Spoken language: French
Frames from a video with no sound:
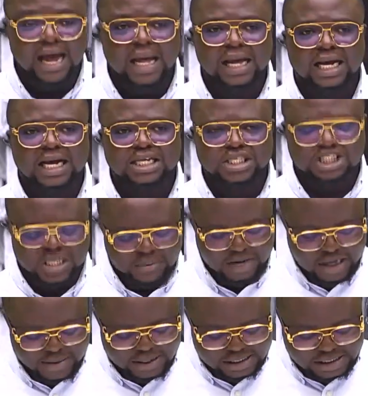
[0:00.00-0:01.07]
Rachid
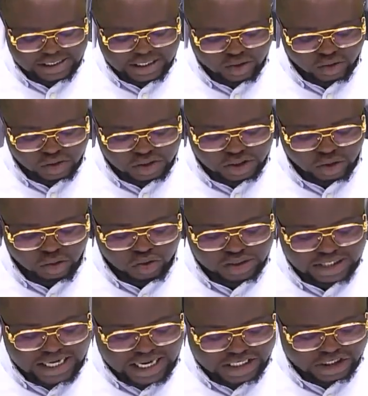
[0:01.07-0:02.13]
Badamassi dénonce
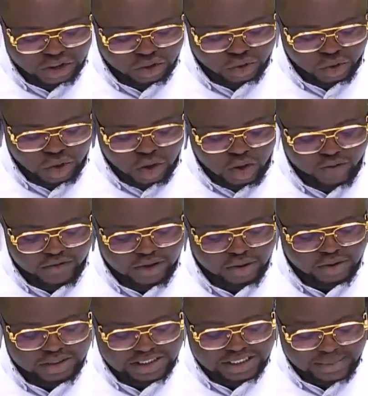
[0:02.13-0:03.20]
l'usage de
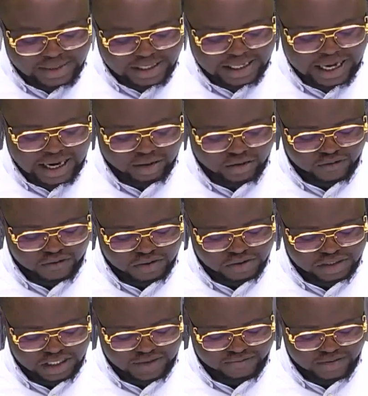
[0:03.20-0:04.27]
1,5 milliard de
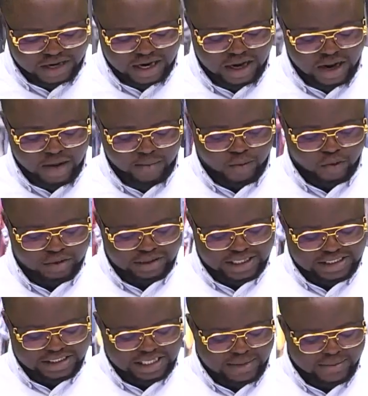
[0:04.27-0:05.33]
francs CFA pour
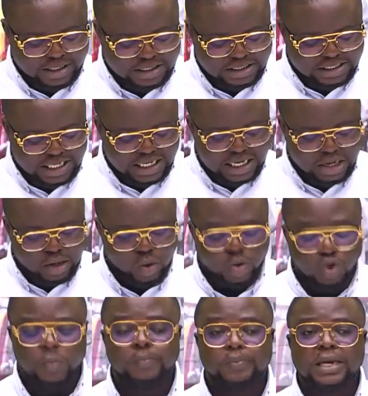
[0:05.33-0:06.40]
déstabiliser
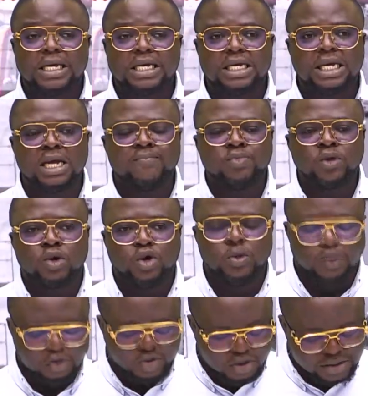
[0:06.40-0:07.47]
le pays. Le
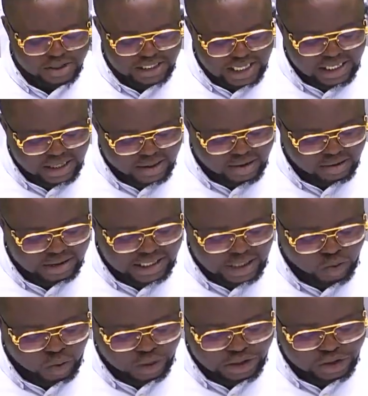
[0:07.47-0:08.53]
potentiel quand à lui,